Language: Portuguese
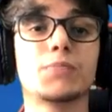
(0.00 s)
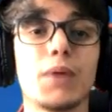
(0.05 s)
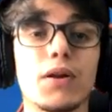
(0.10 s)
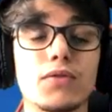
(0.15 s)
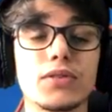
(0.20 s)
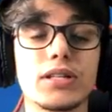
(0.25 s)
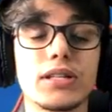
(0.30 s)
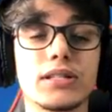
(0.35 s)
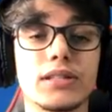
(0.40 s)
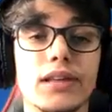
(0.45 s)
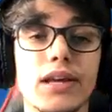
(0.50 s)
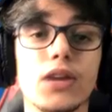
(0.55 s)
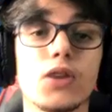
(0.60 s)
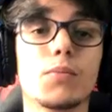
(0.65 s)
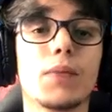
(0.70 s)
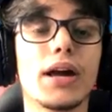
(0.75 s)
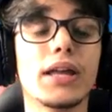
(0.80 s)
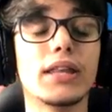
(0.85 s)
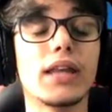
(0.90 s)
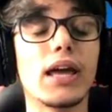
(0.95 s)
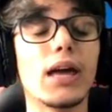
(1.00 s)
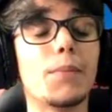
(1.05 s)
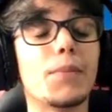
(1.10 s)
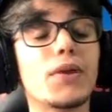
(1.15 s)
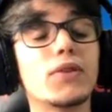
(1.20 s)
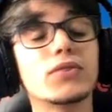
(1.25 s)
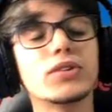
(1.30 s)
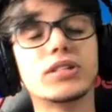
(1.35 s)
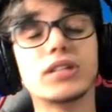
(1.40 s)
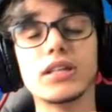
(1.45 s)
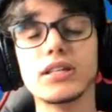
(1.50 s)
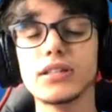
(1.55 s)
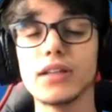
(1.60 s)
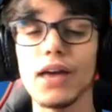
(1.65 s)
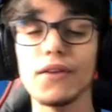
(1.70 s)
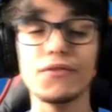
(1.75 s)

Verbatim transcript: pra vocês terem uma ideia, pra vocês